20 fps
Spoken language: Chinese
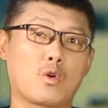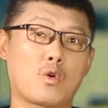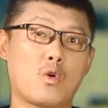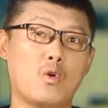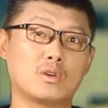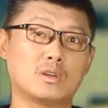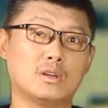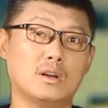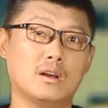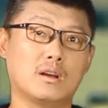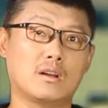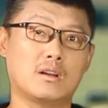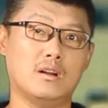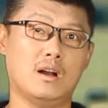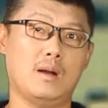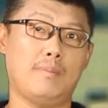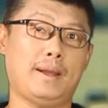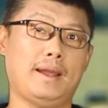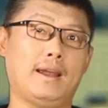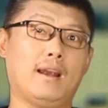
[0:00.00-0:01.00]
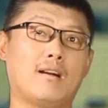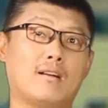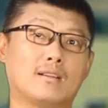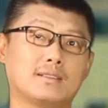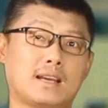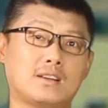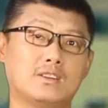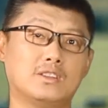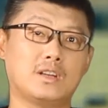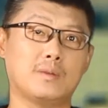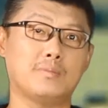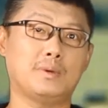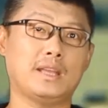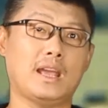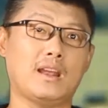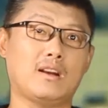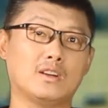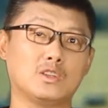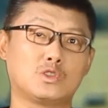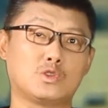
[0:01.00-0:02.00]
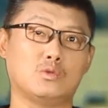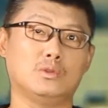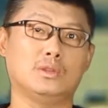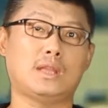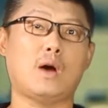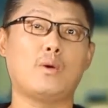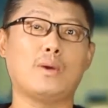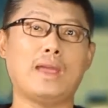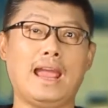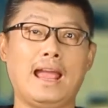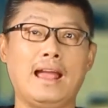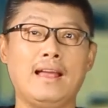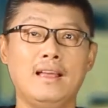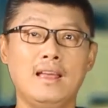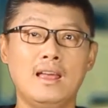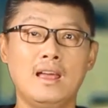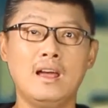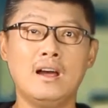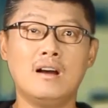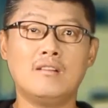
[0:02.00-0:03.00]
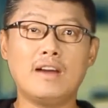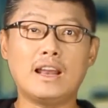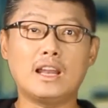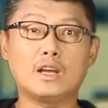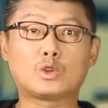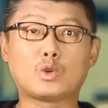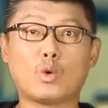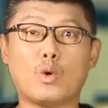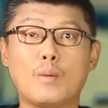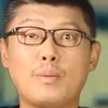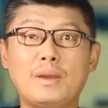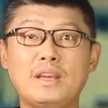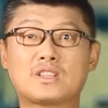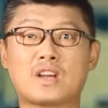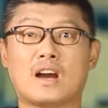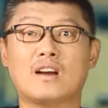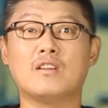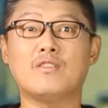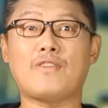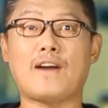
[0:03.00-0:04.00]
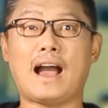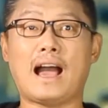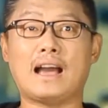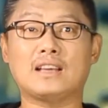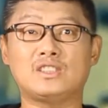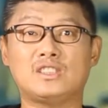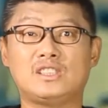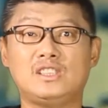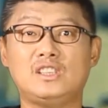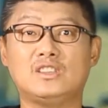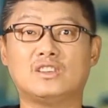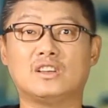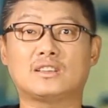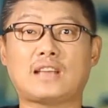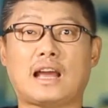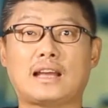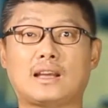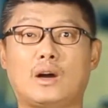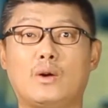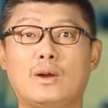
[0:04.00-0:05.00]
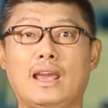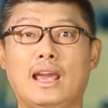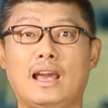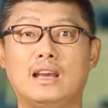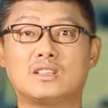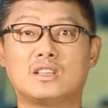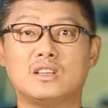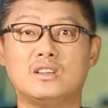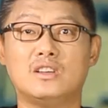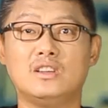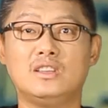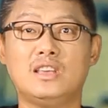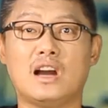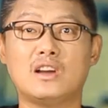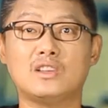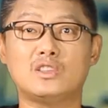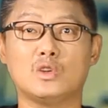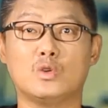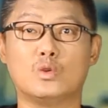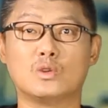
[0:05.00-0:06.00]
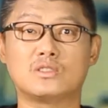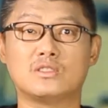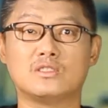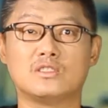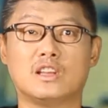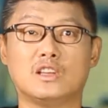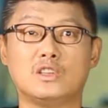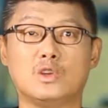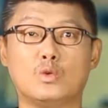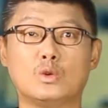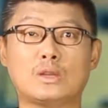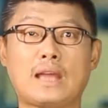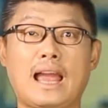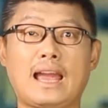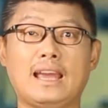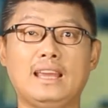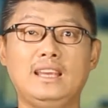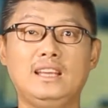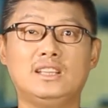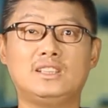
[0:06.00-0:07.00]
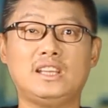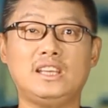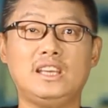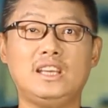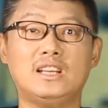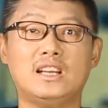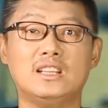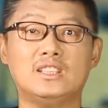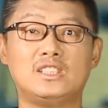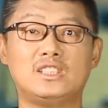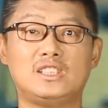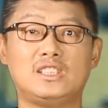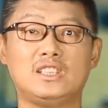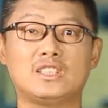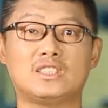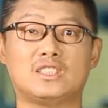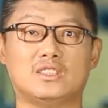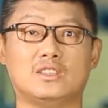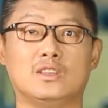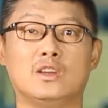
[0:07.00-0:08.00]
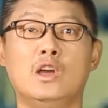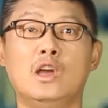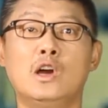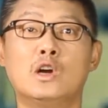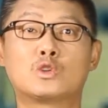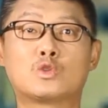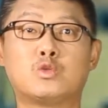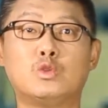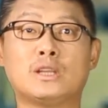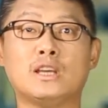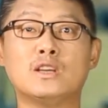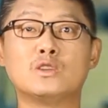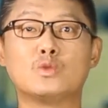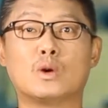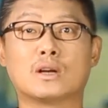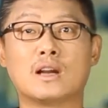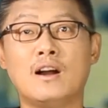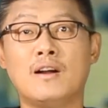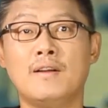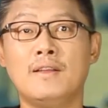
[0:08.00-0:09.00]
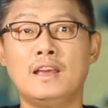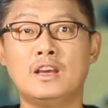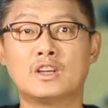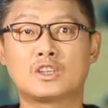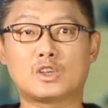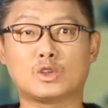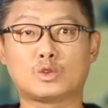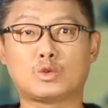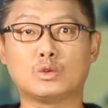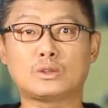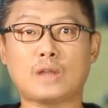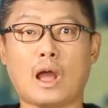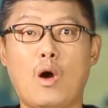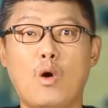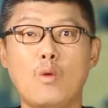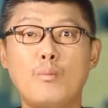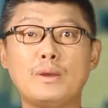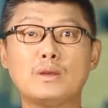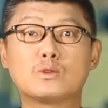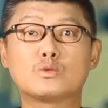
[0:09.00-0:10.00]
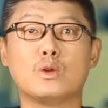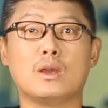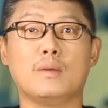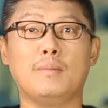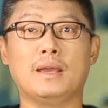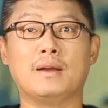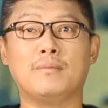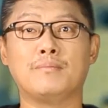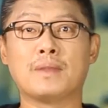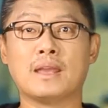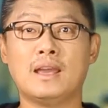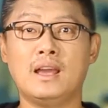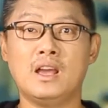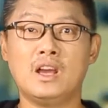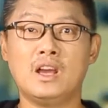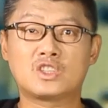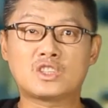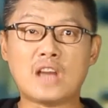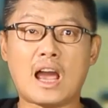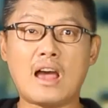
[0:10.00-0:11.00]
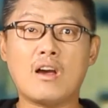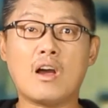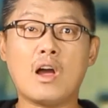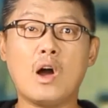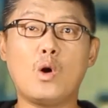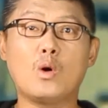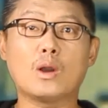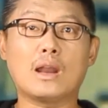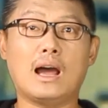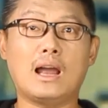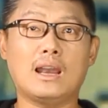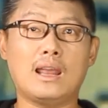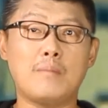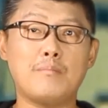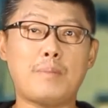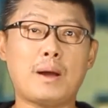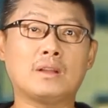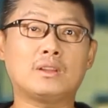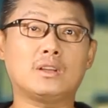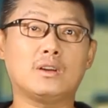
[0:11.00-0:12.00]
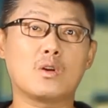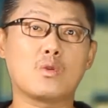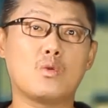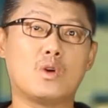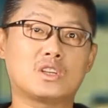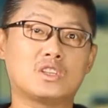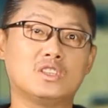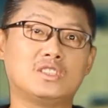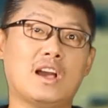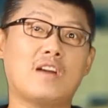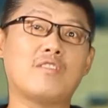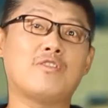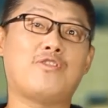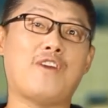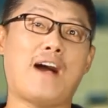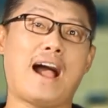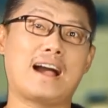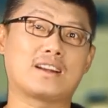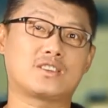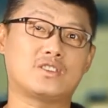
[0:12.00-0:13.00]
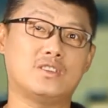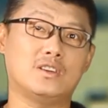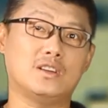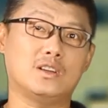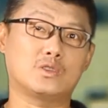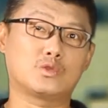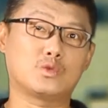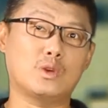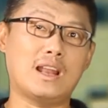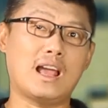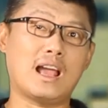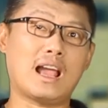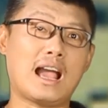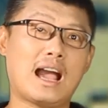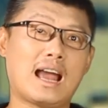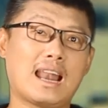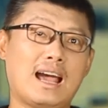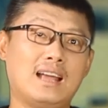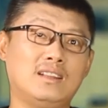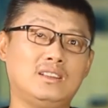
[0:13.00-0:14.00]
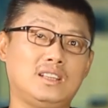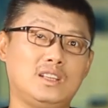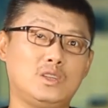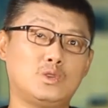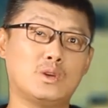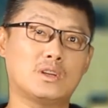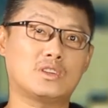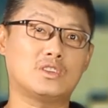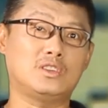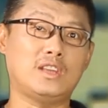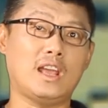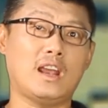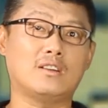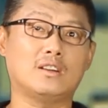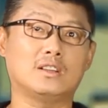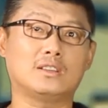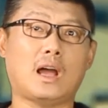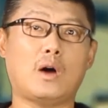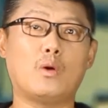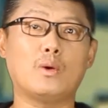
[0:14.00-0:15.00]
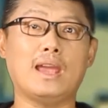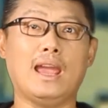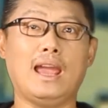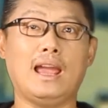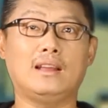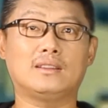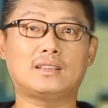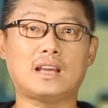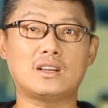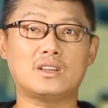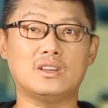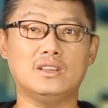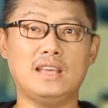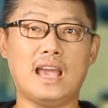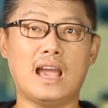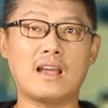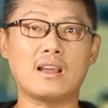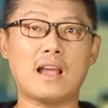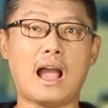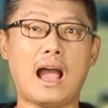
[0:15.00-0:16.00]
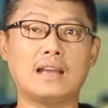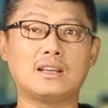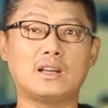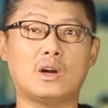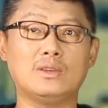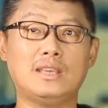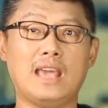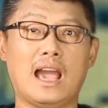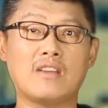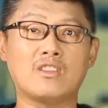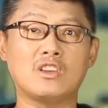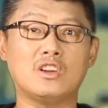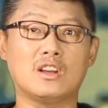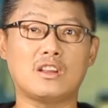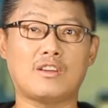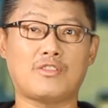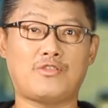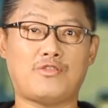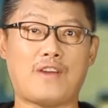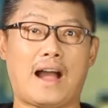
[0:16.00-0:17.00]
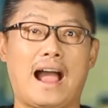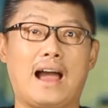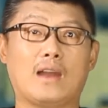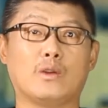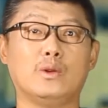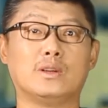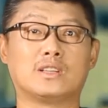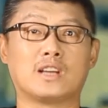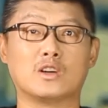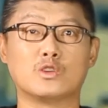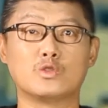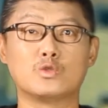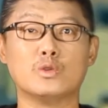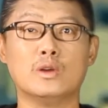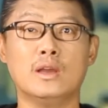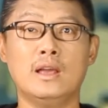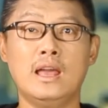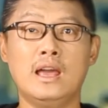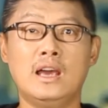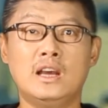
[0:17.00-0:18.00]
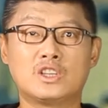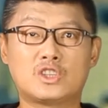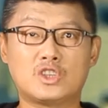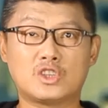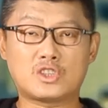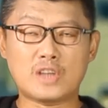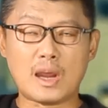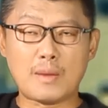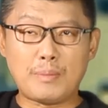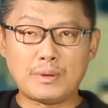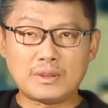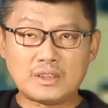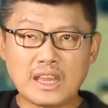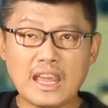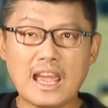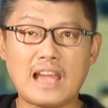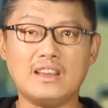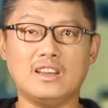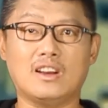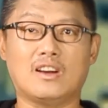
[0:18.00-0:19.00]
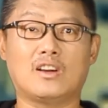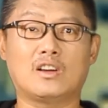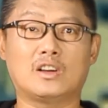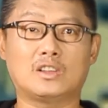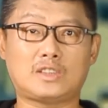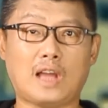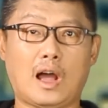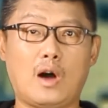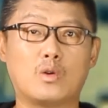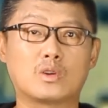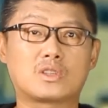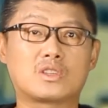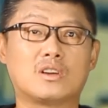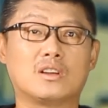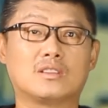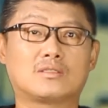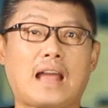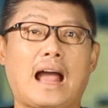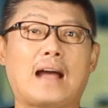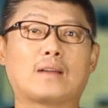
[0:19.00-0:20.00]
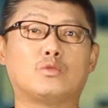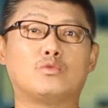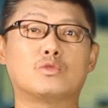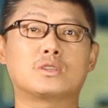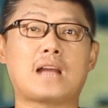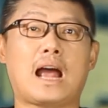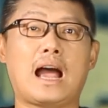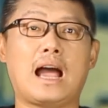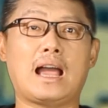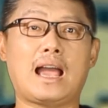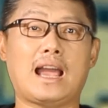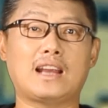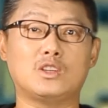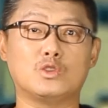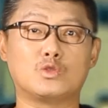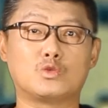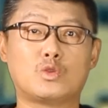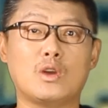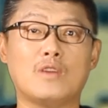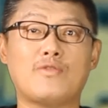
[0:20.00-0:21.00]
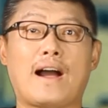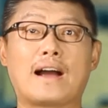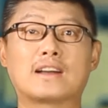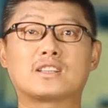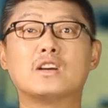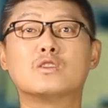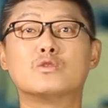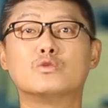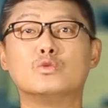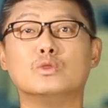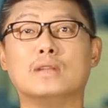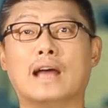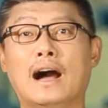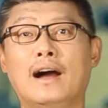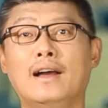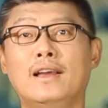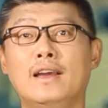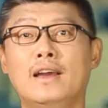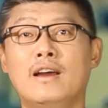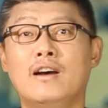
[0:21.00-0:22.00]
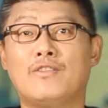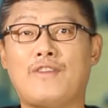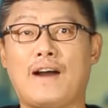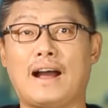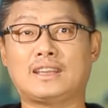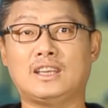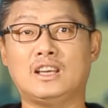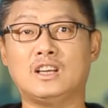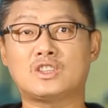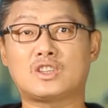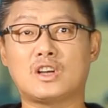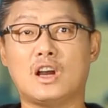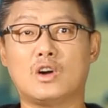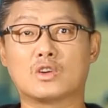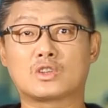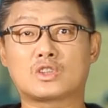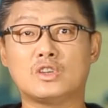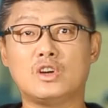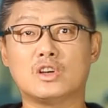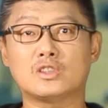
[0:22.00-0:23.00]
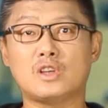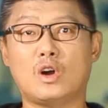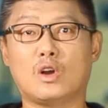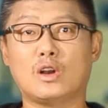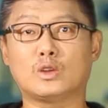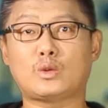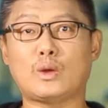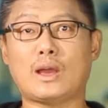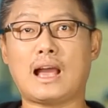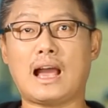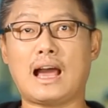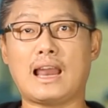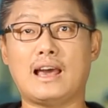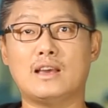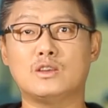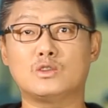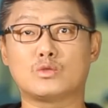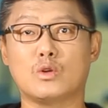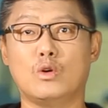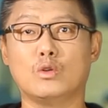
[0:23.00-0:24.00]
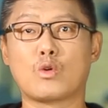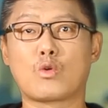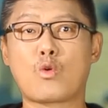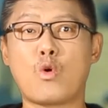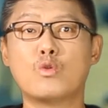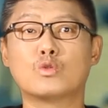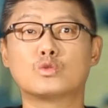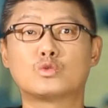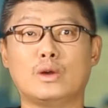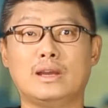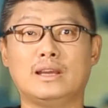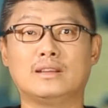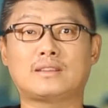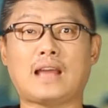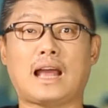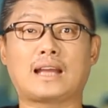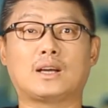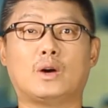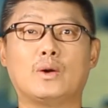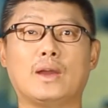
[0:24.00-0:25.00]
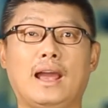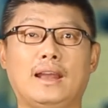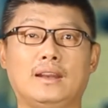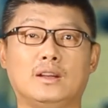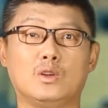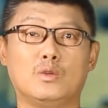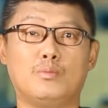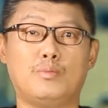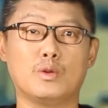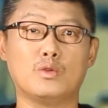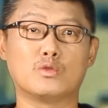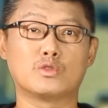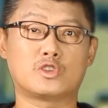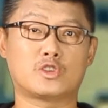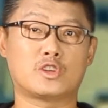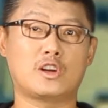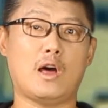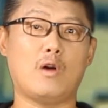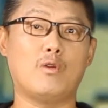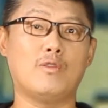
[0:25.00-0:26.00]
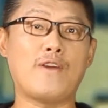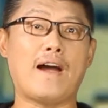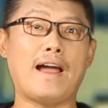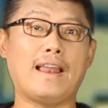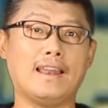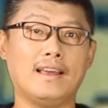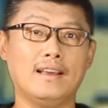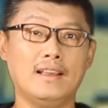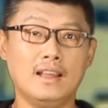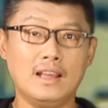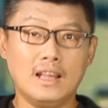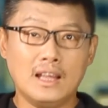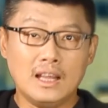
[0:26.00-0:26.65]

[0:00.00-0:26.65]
尔控制的，葛培尔才是这部电影的总导演。为了躲避惩罚，昔日的大导演甚至央求自己的犹太裔第一任妻子出庭作证，试图逃避罪名。战后呢，联邦德国是讲法治的。虽然哈兰的确是电影的导演，但是按照严格的法律程序，是这部电影导致了大屠杀，还是缺乏证据的。法庭之后撤销了对哈兰所有的控罪，大导演呢就不用吃牢饭了。